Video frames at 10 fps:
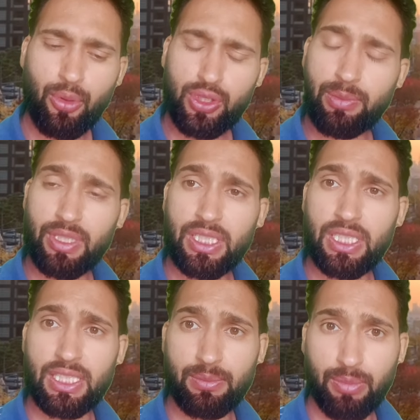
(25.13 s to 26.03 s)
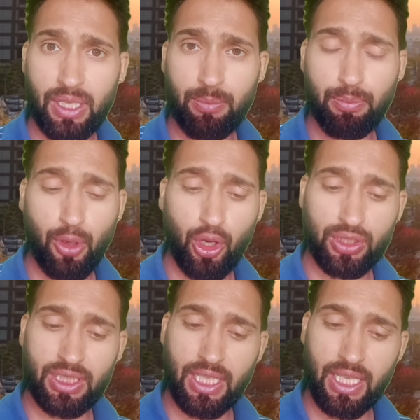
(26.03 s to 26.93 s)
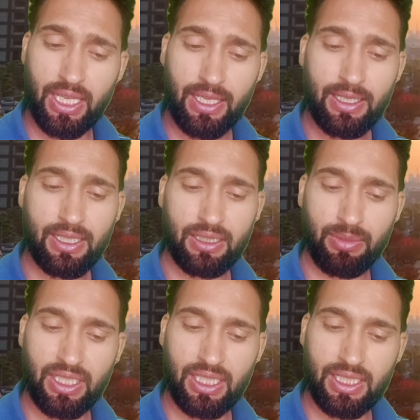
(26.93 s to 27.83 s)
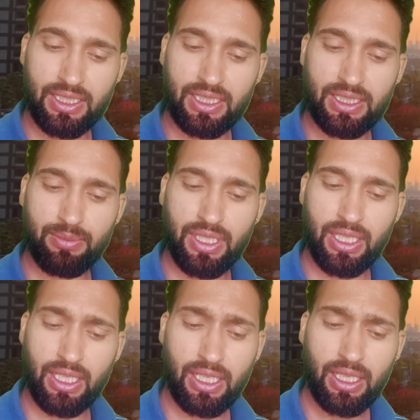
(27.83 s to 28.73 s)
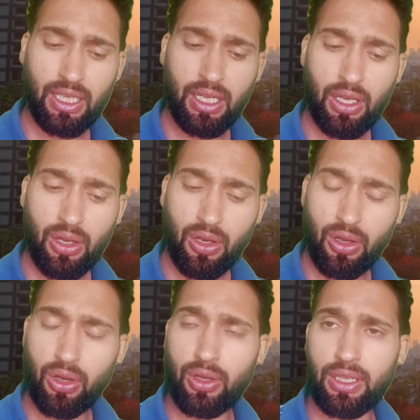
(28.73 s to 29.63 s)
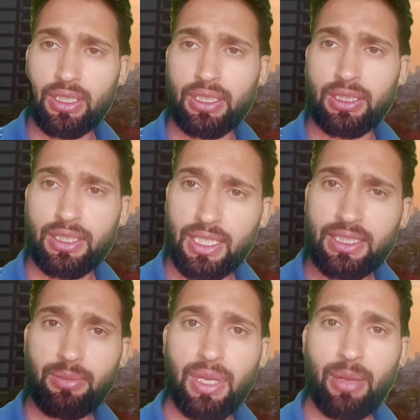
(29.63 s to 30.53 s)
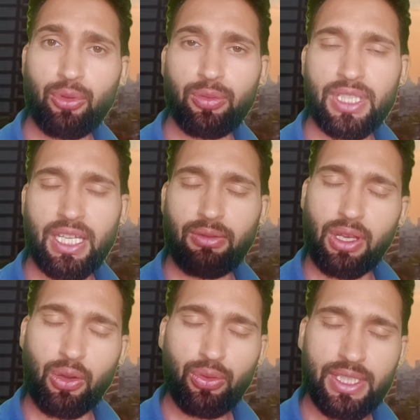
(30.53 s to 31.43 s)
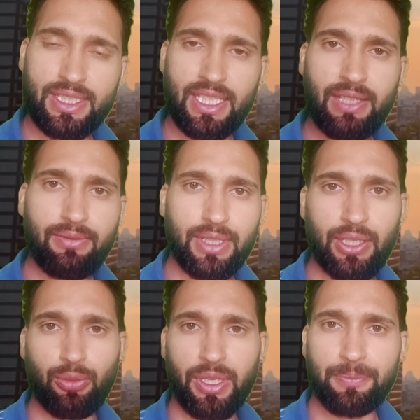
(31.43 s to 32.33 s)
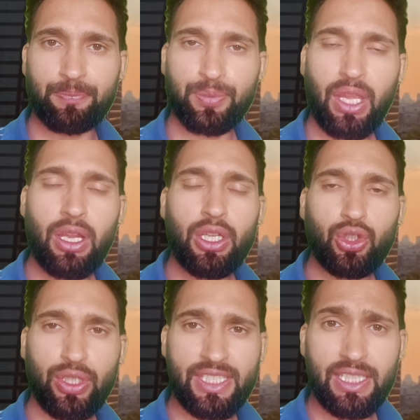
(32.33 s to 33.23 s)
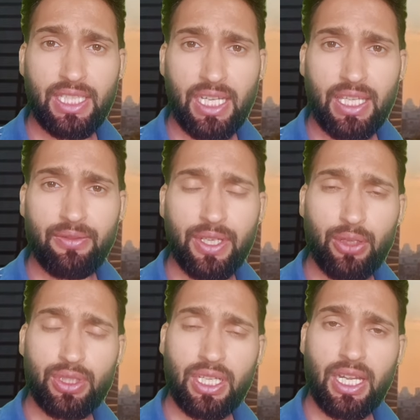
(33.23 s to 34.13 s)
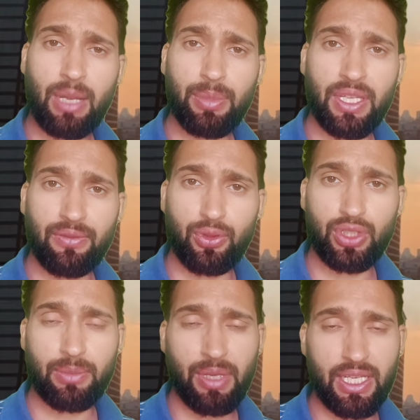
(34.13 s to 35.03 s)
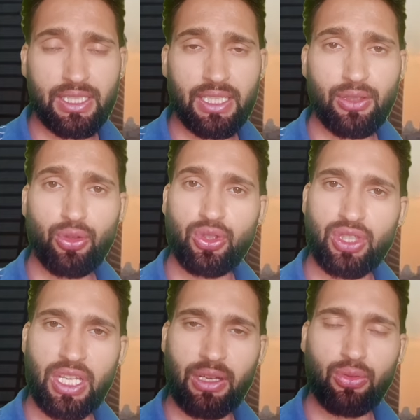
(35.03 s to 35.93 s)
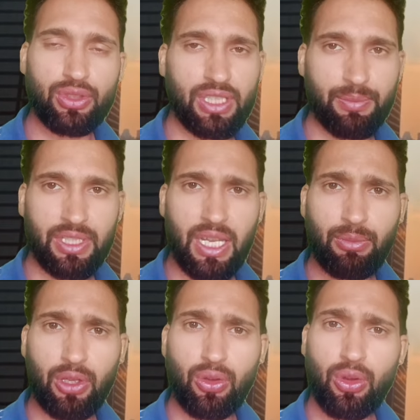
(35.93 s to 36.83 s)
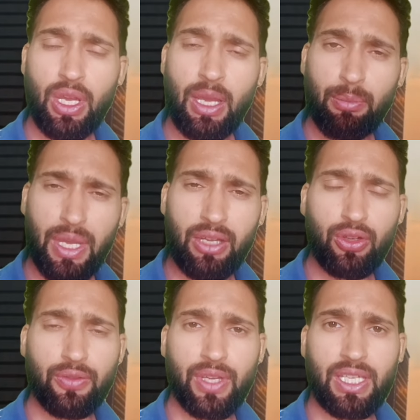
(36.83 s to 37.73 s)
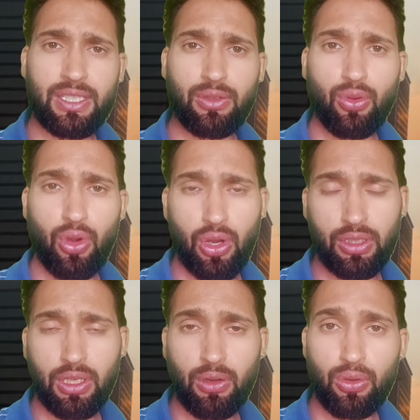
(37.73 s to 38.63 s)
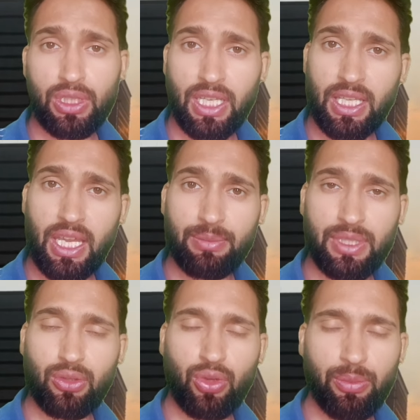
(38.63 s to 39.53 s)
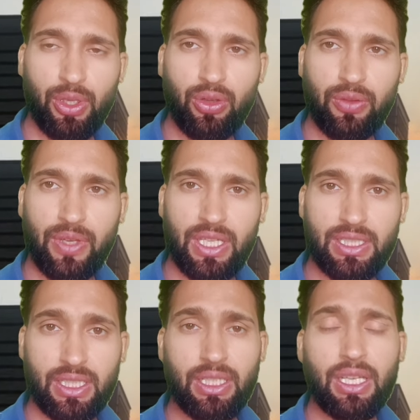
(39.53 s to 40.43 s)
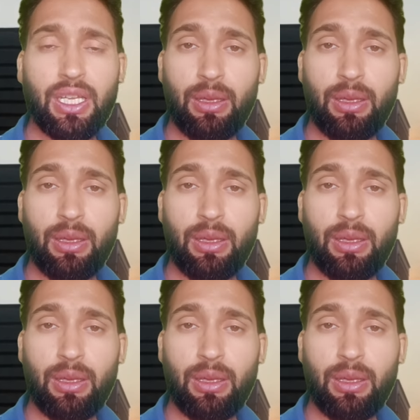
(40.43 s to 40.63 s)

पोस्ट में इसमें बहुत सारी हैं टर्म एंड कंडीशंस भी हैं और ये सब मैं आपको बताने वाला हूँ इसी वीडियो में तो इसी तरह की वीडियोस अगर आप इन फ्यूचर पाना चाहते हो तो चैनल को सब्सक्राइब कर लो बेल नोटिफिकेशन को ऑन कर लो ताकि आपसे कोई भी नोटिफिकेशन